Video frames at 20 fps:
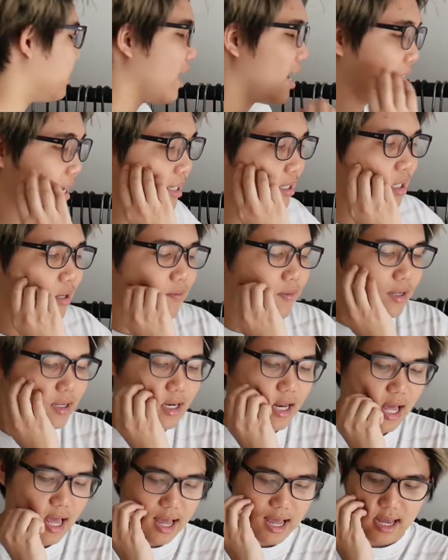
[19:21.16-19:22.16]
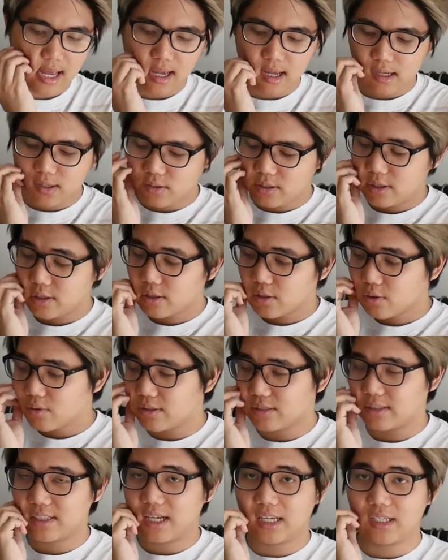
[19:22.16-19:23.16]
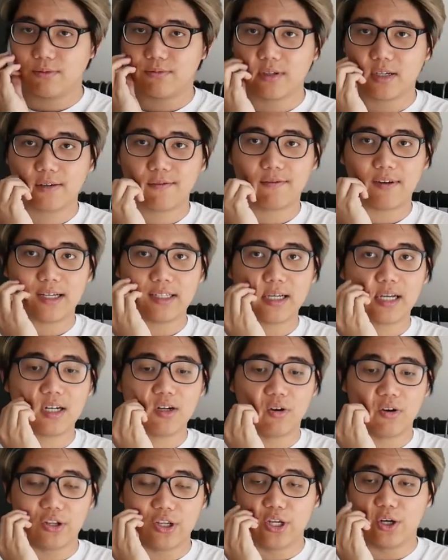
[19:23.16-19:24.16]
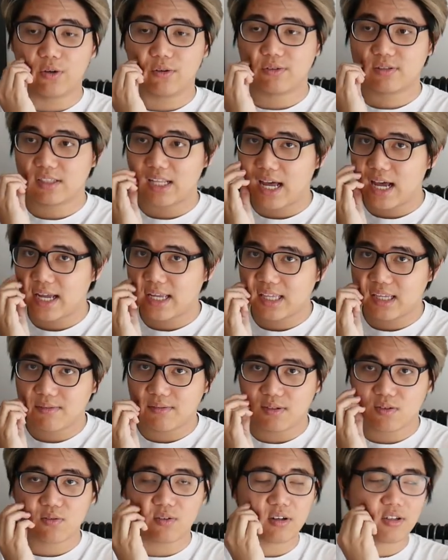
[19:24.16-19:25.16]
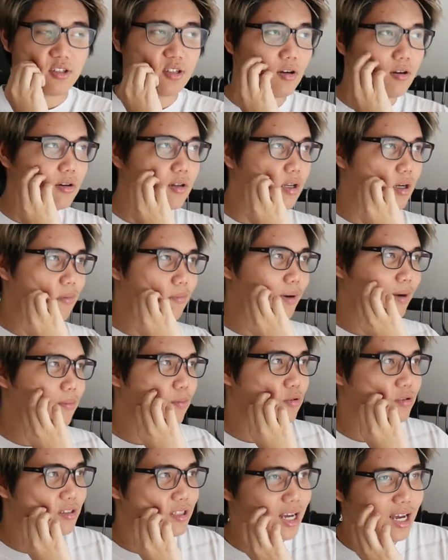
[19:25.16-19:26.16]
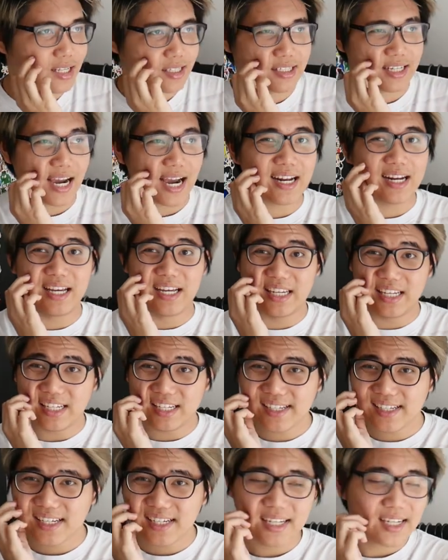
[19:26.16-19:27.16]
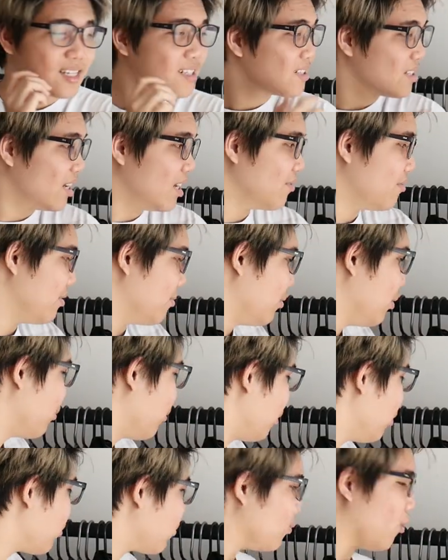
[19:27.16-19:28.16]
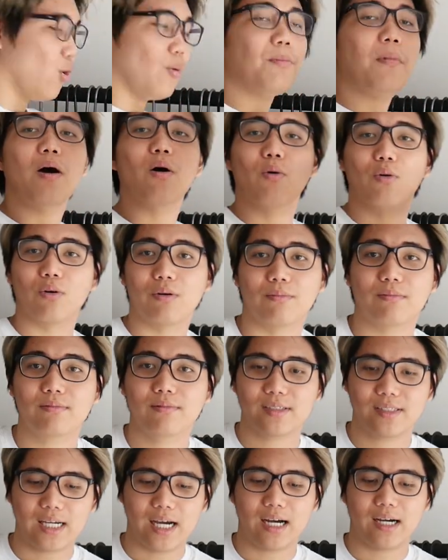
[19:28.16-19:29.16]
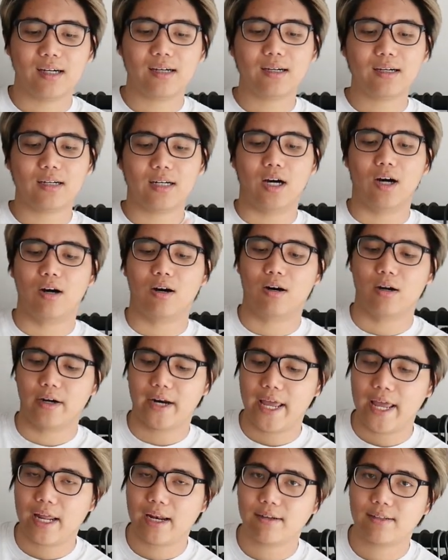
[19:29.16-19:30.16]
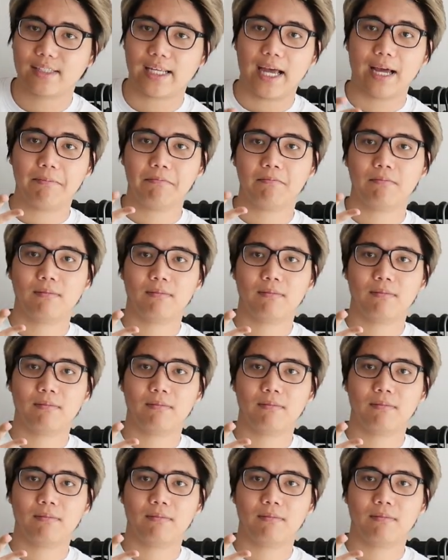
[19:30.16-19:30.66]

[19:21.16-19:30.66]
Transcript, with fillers: dài, tại vì là những chiếc quần dài chúng ta phải thay đổi nhiều style, nhưng mà chiếc quần short kiểu mặc một style chả ai để ý, cho nên mình mua một lúc bốn màu luôn, trắng, đỏ, đen, xám.